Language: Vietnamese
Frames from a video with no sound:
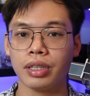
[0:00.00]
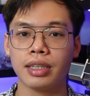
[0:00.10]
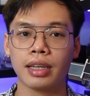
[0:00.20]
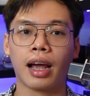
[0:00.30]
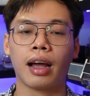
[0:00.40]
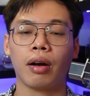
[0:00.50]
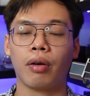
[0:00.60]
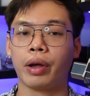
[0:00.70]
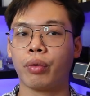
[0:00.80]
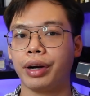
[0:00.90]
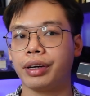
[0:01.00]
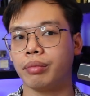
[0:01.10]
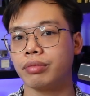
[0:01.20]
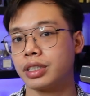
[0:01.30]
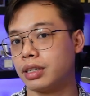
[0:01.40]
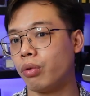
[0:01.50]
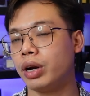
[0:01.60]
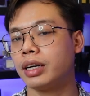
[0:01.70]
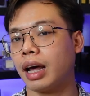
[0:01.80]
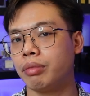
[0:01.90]
ở trên da loanh quanh tầm 6
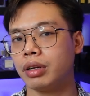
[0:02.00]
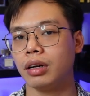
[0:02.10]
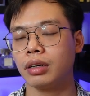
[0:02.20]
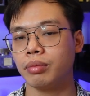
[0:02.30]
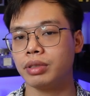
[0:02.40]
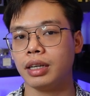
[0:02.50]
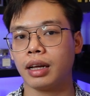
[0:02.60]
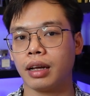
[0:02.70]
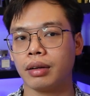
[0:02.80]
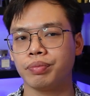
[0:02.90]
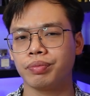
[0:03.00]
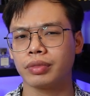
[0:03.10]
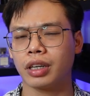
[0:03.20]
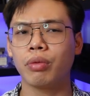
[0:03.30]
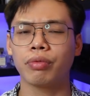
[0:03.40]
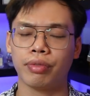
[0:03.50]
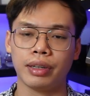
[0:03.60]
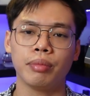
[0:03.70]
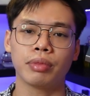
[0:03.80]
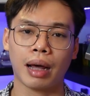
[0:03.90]
đến 8 tiếng thậm chí là không
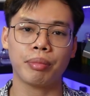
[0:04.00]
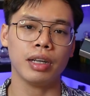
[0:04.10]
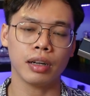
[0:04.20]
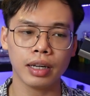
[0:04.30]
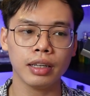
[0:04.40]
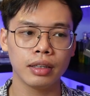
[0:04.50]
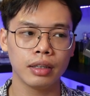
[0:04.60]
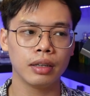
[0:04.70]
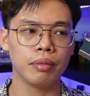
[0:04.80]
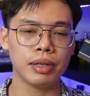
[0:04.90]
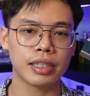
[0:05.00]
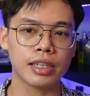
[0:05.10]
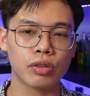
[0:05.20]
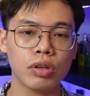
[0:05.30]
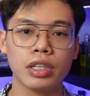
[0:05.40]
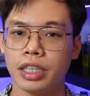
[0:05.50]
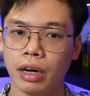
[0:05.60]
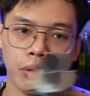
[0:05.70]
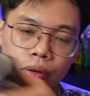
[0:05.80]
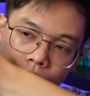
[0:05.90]
phải tầm 8 tiếng ấy mình xịt suốt từ
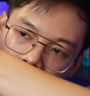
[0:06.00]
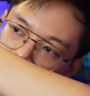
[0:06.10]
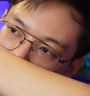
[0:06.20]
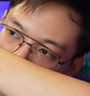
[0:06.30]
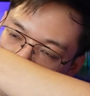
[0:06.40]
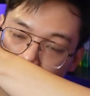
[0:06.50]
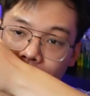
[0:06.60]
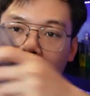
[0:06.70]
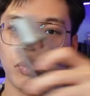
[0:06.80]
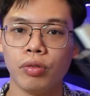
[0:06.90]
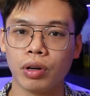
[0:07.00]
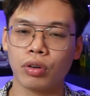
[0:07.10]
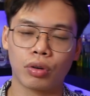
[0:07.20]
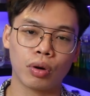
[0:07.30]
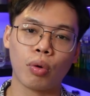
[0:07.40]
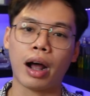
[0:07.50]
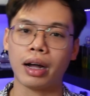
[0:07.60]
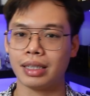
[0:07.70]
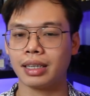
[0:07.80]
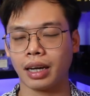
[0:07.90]
chiều đến bây giờ mùi vẫn còn thoang khoảng
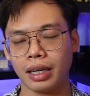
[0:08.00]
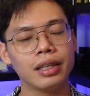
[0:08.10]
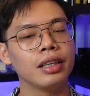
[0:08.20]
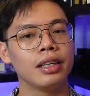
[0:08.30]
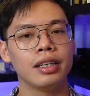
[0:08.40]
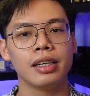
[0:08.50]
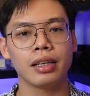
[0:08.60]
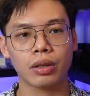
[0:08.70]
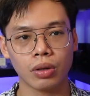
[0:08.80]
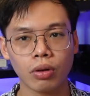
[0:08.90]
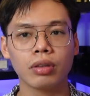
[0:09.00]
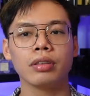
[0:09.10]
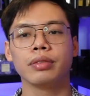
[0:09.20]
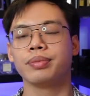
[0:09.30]
ở trên tay tốt